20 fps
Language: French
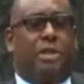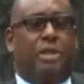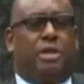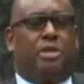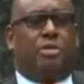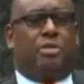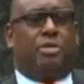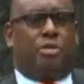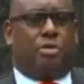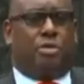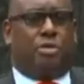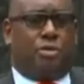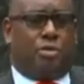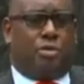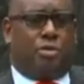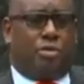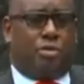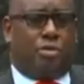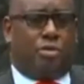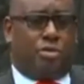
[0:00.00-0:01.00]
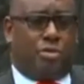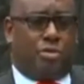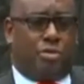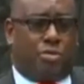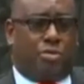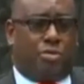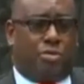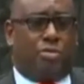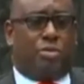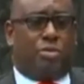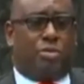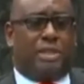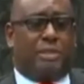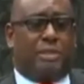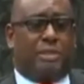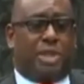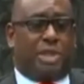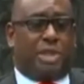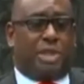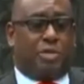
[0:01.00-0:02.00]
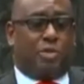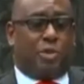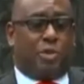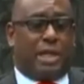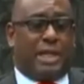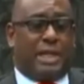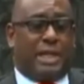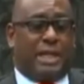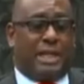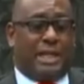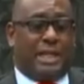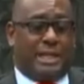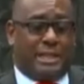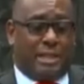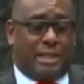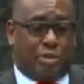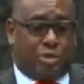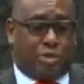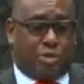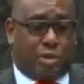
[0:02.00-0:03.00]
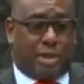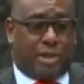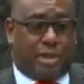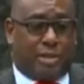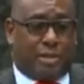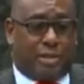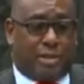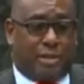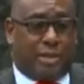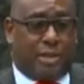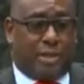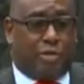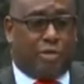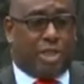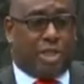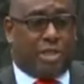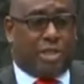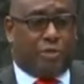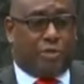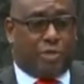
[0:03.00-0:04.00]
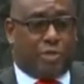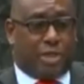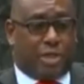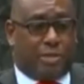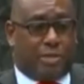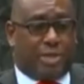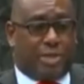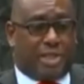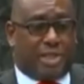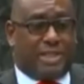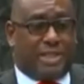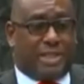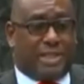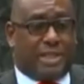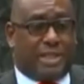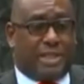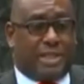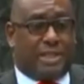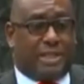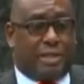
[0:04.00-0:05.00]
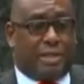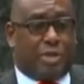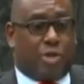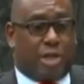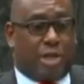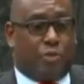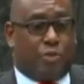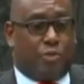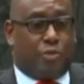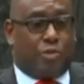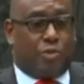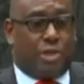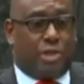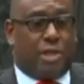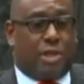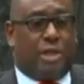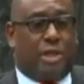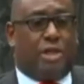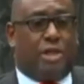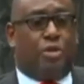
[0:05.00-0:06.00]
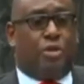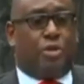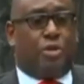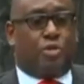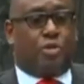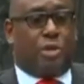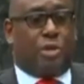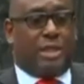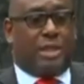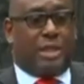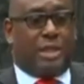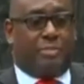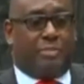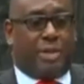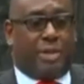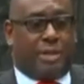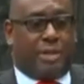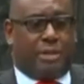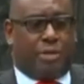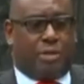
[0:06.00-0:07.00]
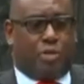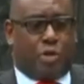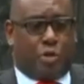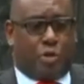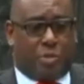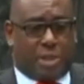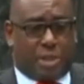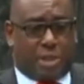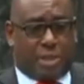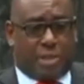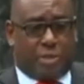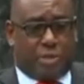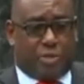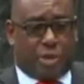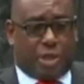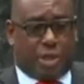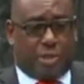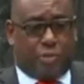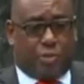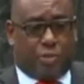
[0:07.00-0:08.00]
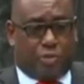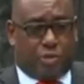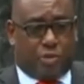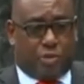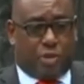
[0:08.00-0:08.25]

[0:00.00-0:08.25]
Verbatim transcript: Donc, euh, cette présidence, elle est institutionnelle et non individuelle, parce qu'il s'agit de l'État du Cameroun. Lorsqu'on interpelle le représentant du Cameroun